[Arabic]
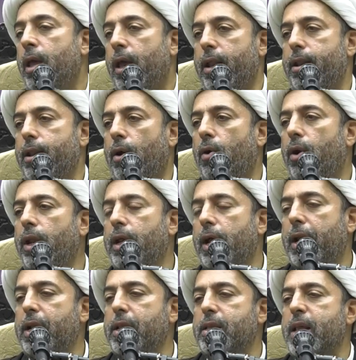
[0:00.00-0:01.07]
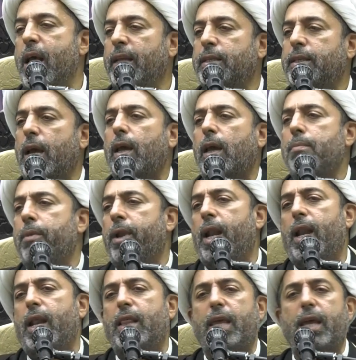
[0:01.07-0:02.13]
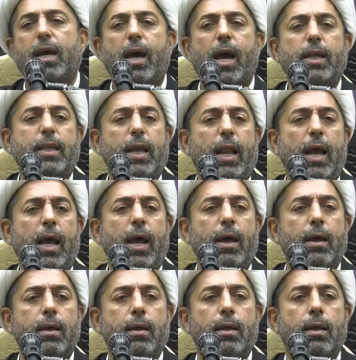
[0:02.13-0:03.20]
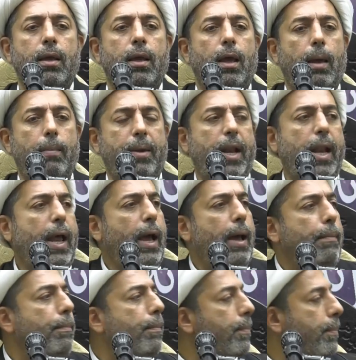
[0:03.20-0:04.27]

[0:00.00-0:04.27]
انه احنا نريد ننتقم من الذي قتل ابن العم